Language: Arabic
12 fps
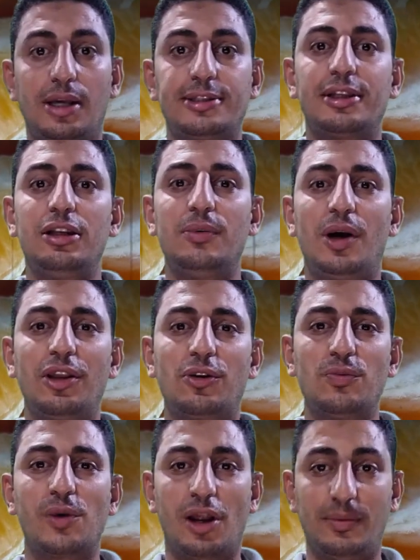السلام
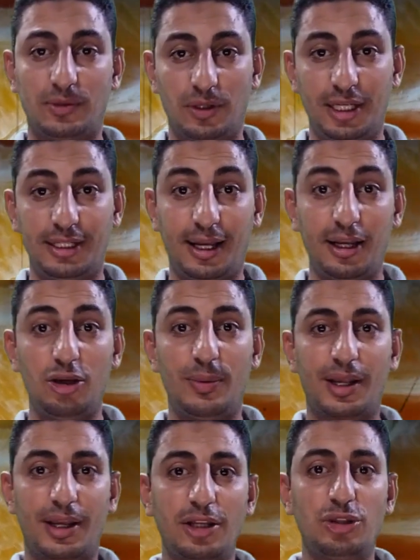عليكم ورحمة الله تعالى
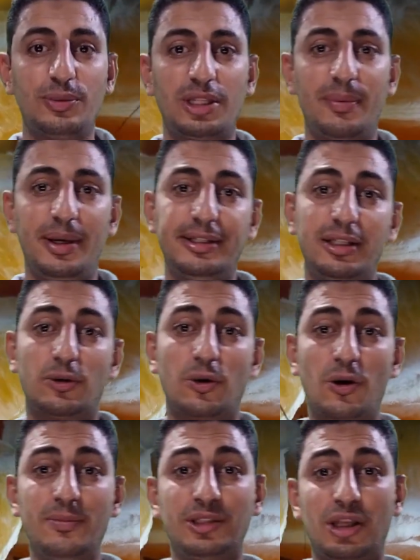وبركاته متابعينا
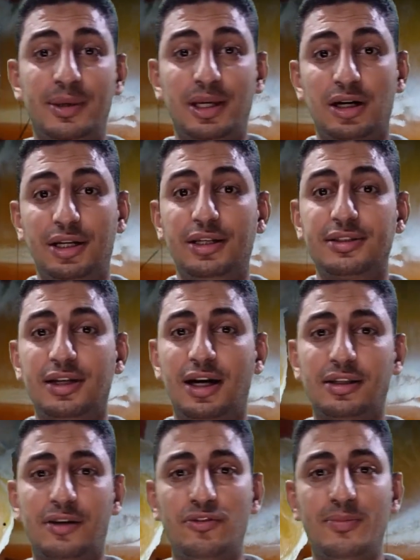الكرام متابعي قناة
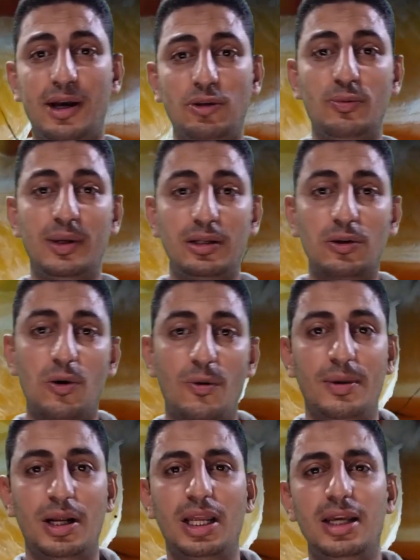صحتك في معلومة
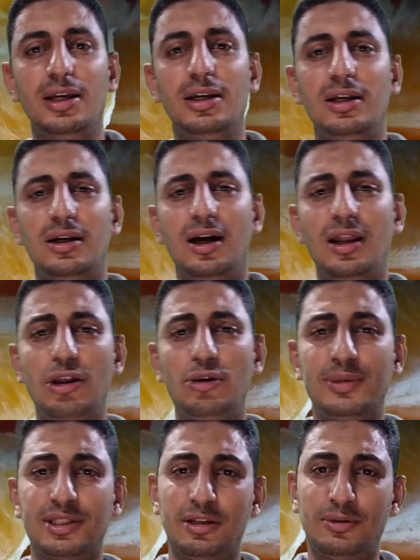الكرام
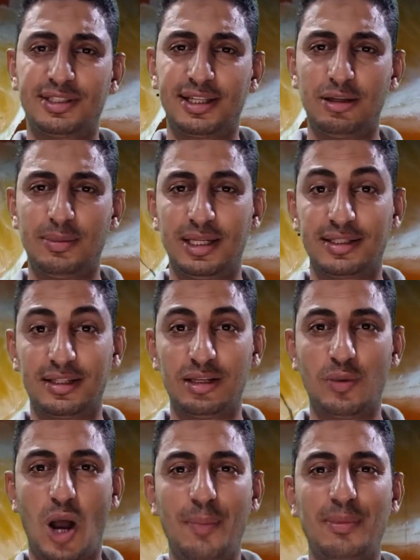اللهم صل وسلم على
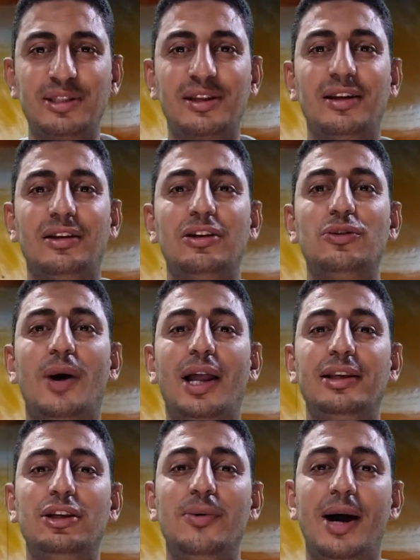سيدنا محمد صلى الله
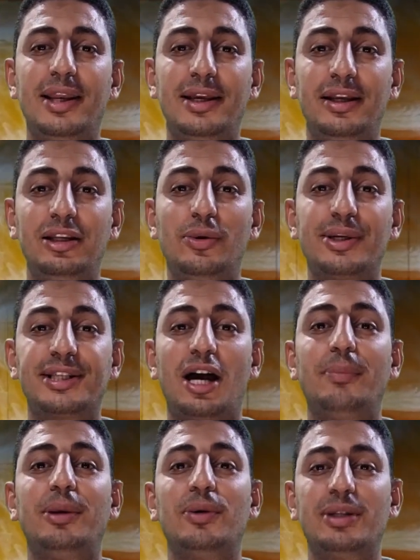عليه وعلى آله
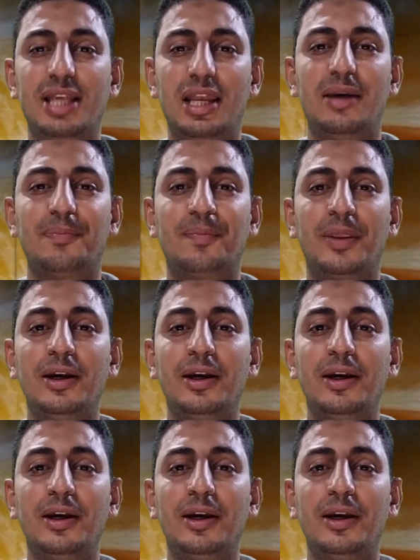وصحبه وسلم